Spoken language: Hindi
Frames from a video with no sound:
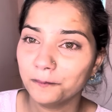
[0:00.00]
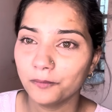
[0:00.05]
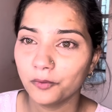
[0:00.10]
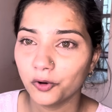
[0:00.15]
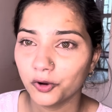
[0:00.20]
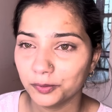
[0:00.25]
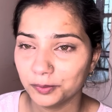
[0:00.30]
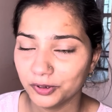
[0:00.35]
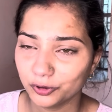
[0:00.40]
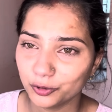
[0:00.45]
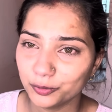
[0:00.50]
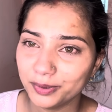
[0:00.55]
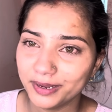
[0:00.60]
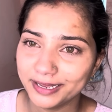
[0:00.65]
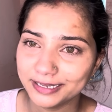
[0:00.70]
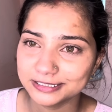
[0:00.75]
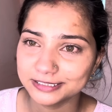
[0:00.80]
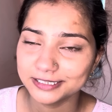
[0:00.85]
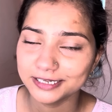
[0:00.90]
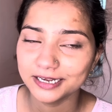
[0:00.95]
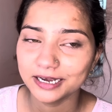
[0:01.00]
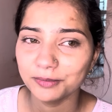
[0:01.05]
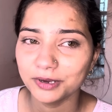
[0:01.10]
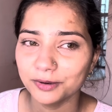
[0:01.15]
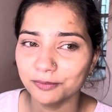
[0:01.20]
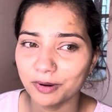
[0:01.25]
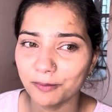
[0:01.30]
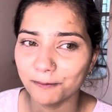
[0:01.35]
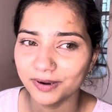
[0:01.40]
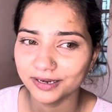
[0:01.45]
और मेरे को भेज दिया मेरी
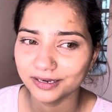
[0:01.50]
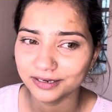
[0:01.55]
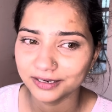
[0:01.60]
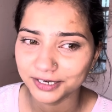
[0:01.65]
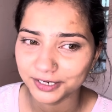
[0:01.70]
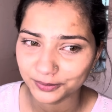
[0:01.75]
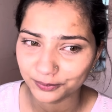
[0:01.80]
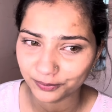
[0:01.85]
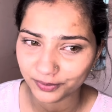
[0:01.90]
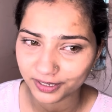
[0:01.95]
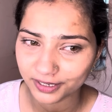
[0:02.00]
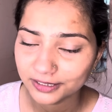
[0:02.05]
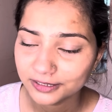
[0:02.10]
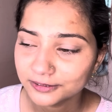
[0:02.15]
मम्मी के घर पे